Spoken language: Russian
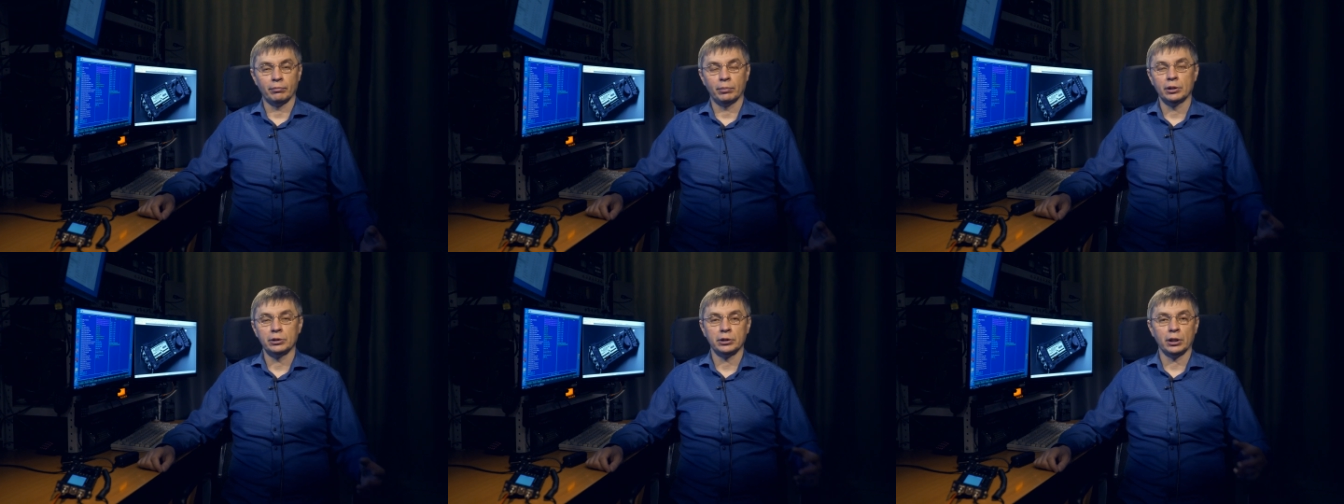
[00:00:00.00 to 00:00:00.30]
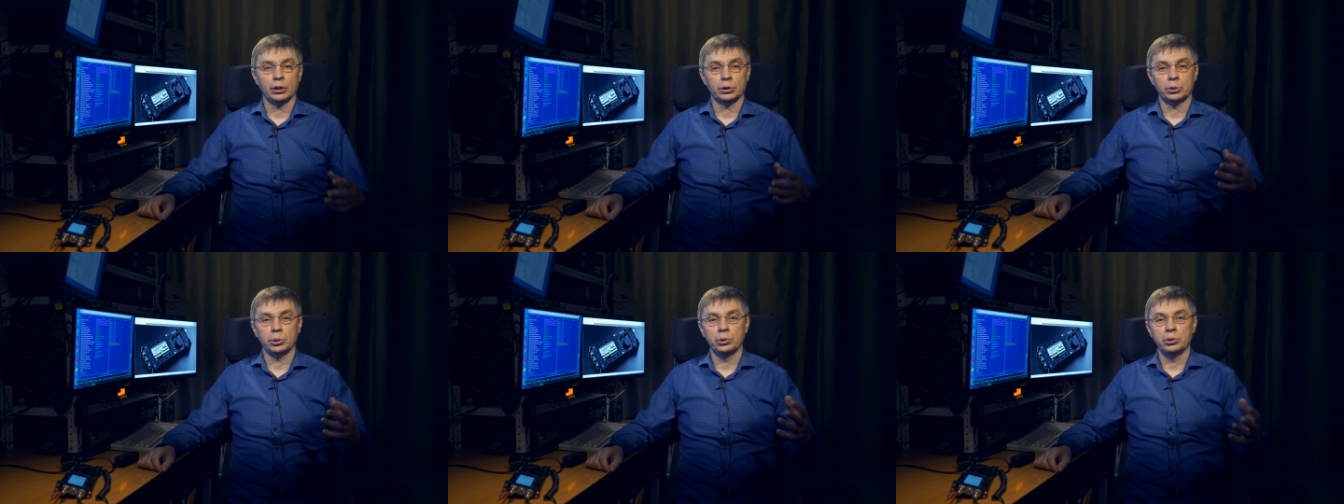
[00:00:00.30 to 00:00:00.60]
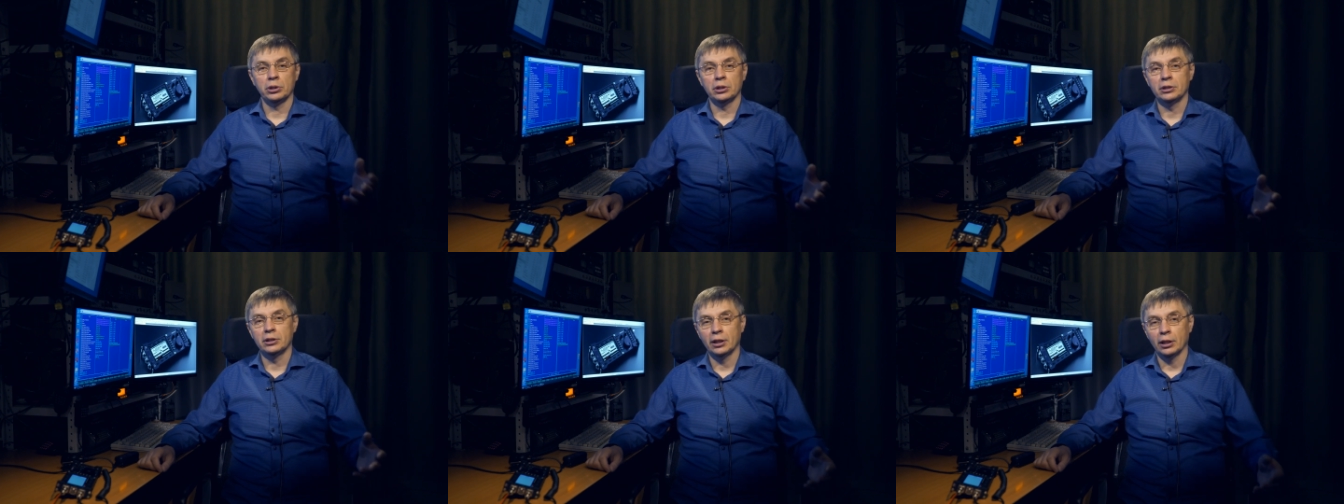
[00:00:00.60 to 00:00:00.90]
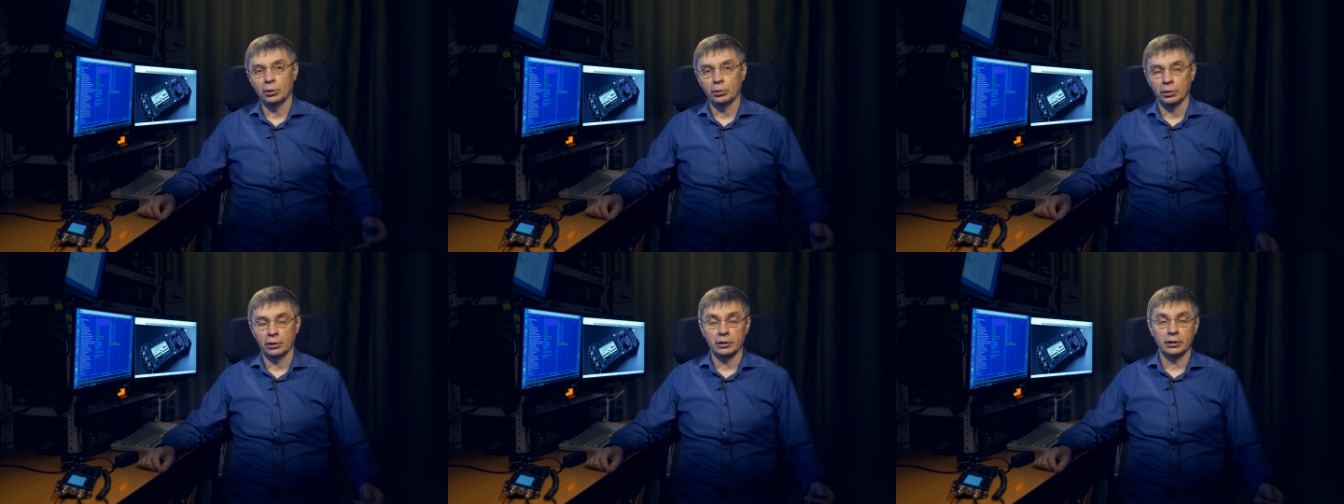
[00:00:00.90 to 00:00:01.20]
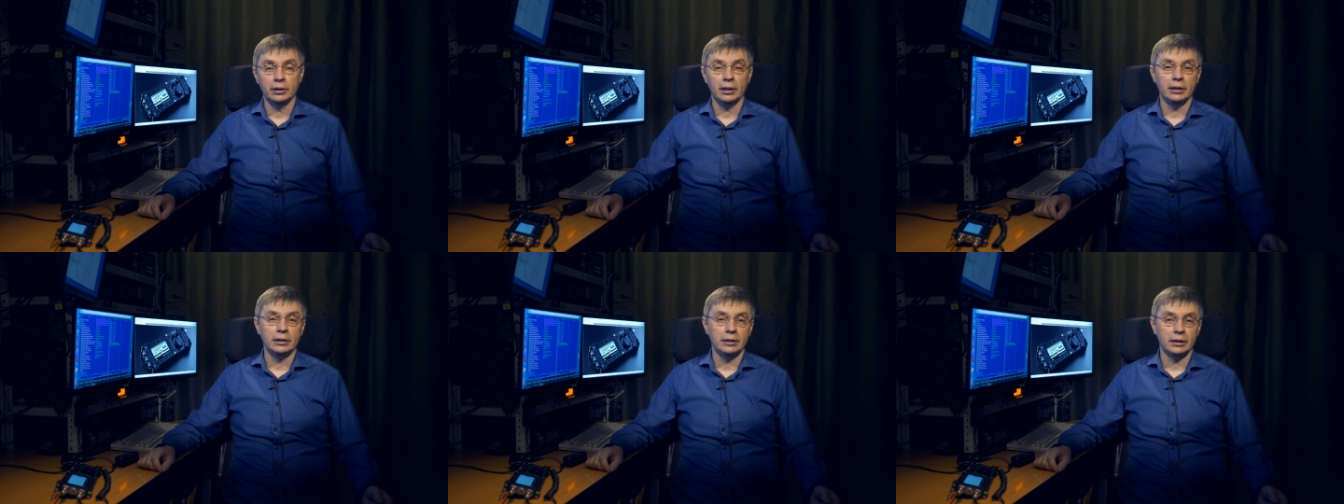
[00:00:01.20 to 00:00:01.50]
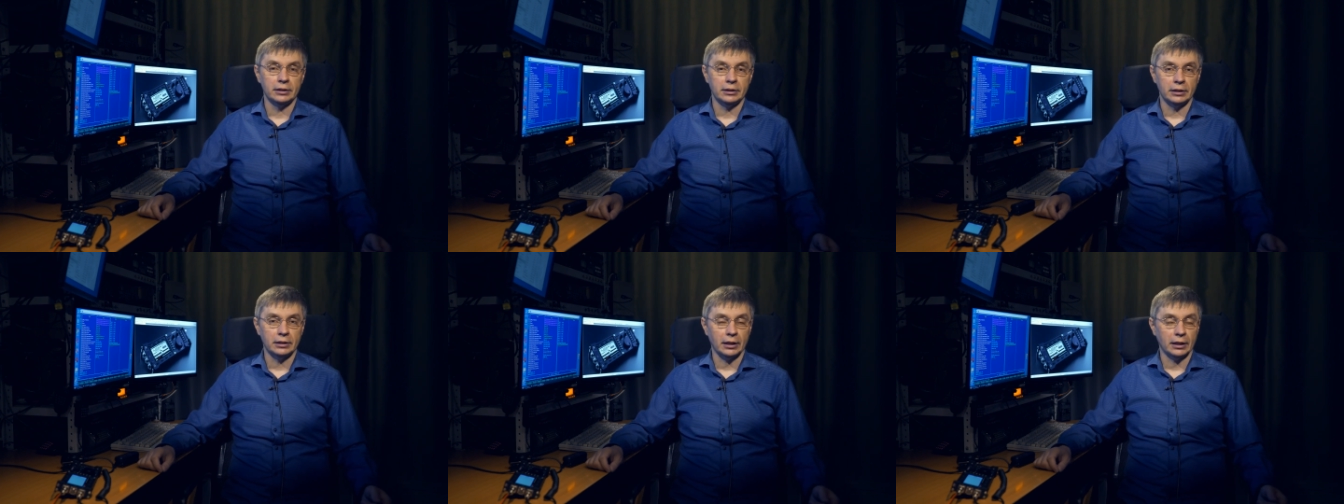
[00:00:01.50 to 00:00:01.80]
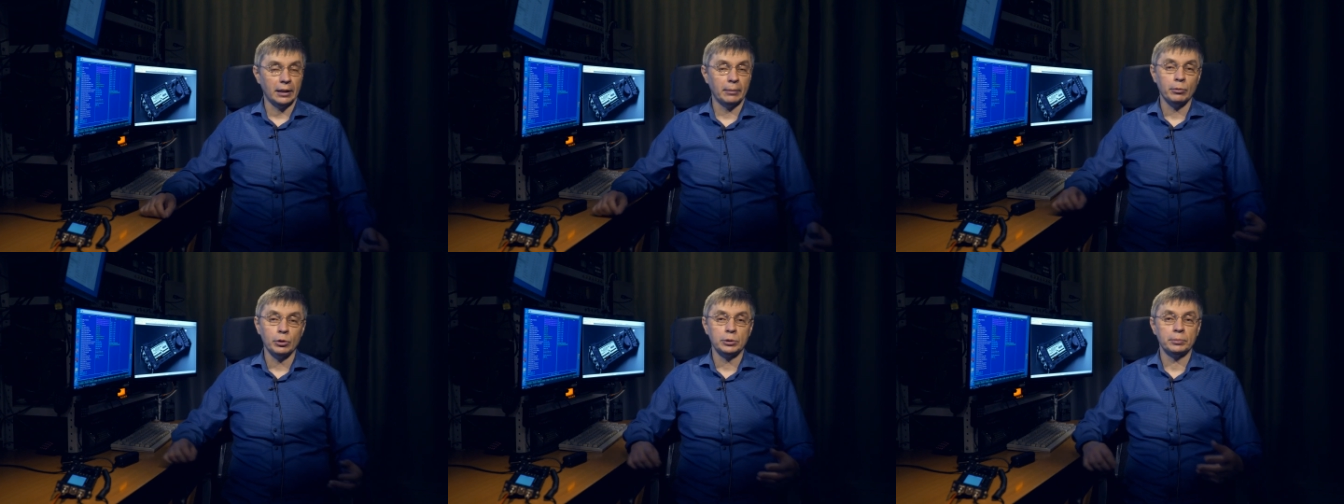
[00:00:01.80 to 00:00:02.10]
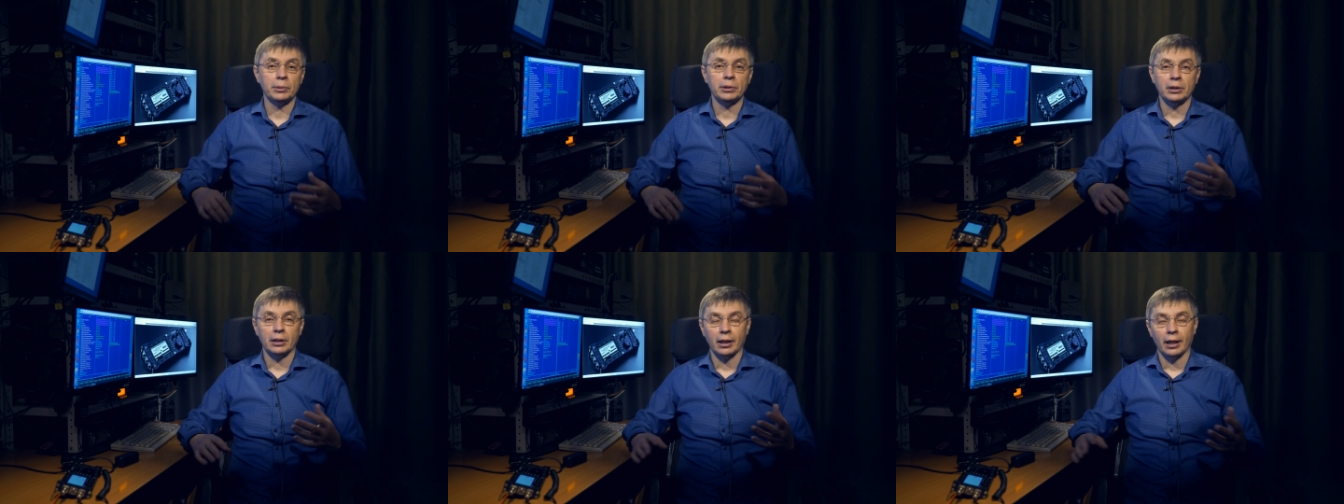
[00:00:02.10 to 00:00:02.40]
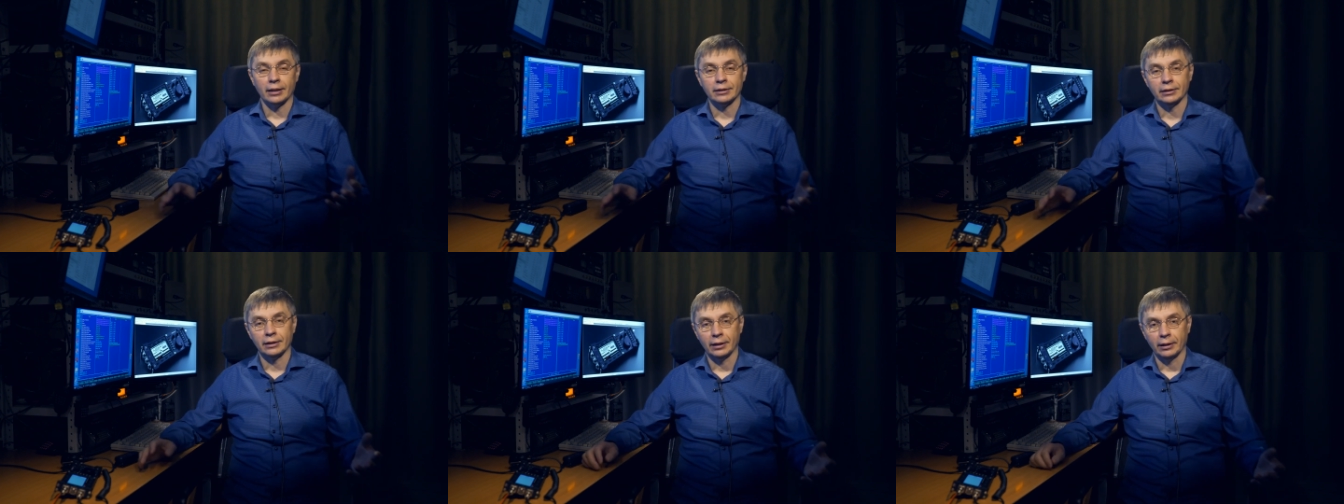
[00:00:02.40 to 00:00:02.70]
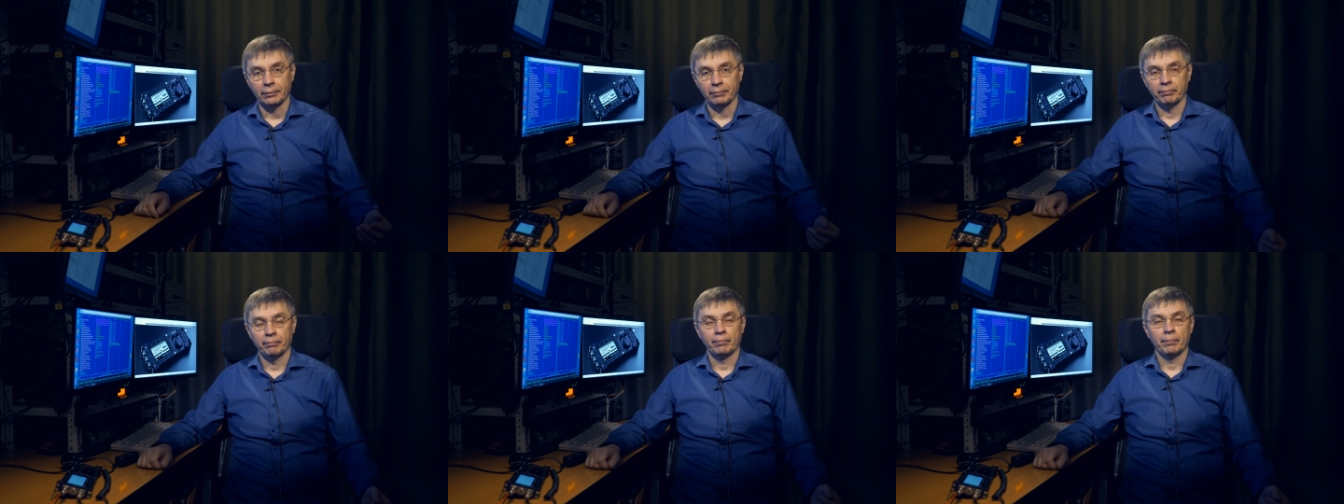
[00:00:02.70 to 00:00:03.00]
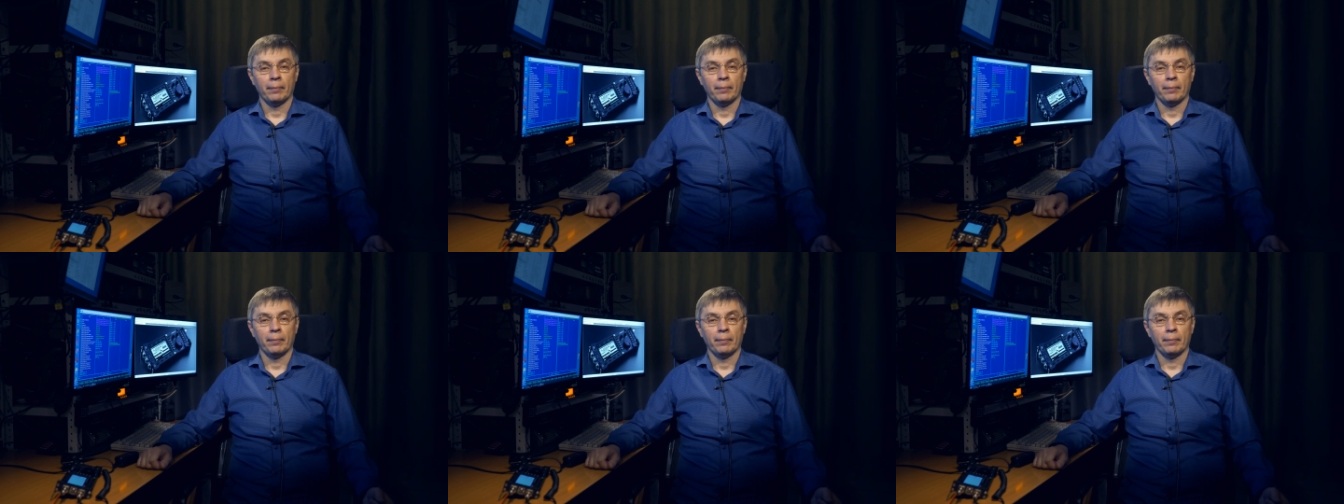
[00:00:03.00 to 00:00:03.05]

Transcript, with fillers: в ближайшую неделю или дней 10, она может быть разная.